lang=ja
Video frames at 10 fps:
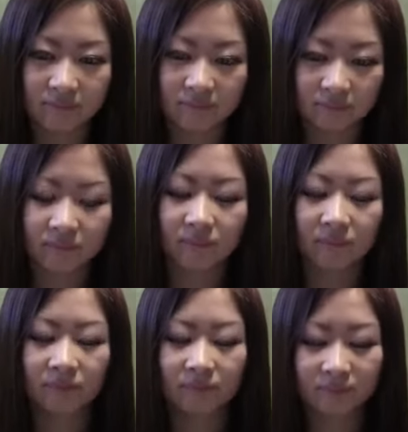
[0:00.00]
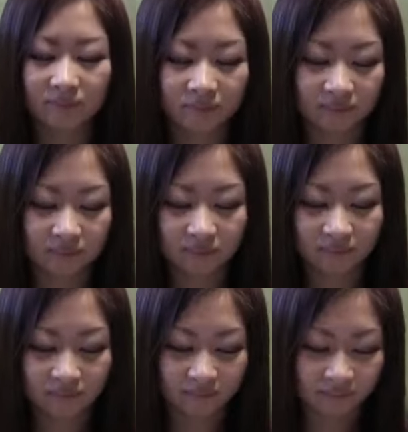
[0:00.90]
うん
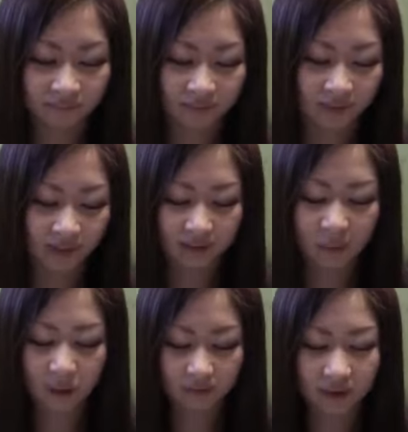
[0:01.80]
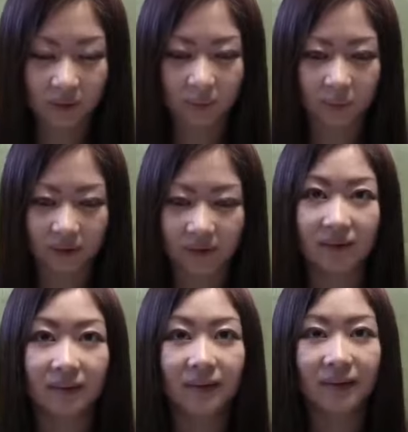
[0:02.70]
何でも合うなほんまな
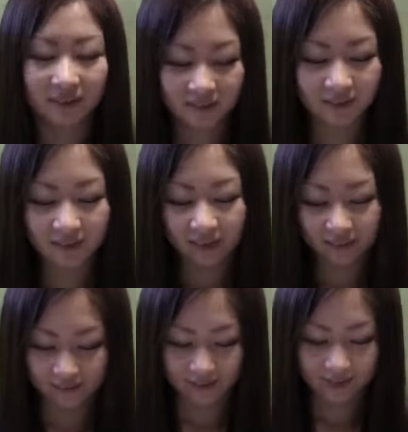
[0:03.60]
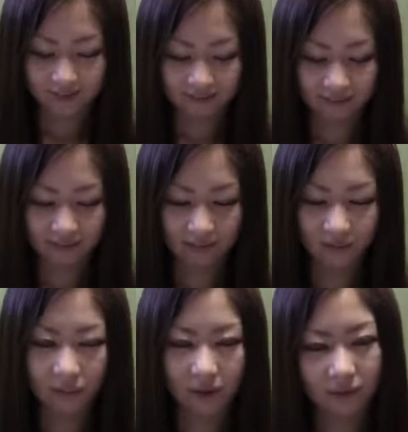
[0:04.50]
何でも合うねあ
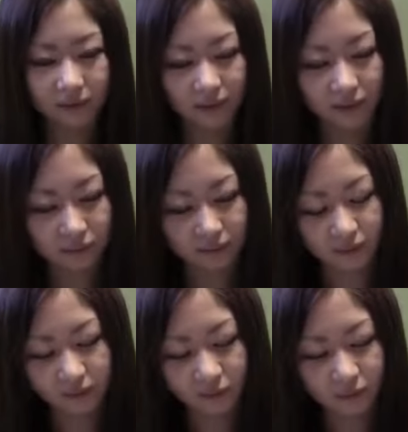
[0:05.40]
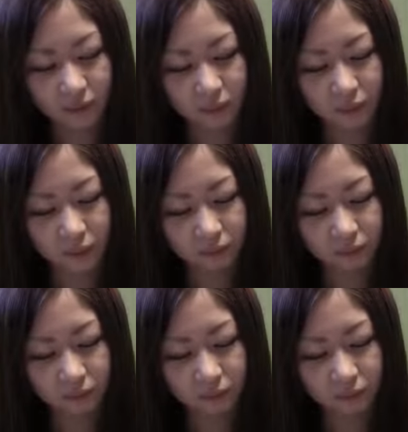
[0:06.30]
とやってないのなんやろう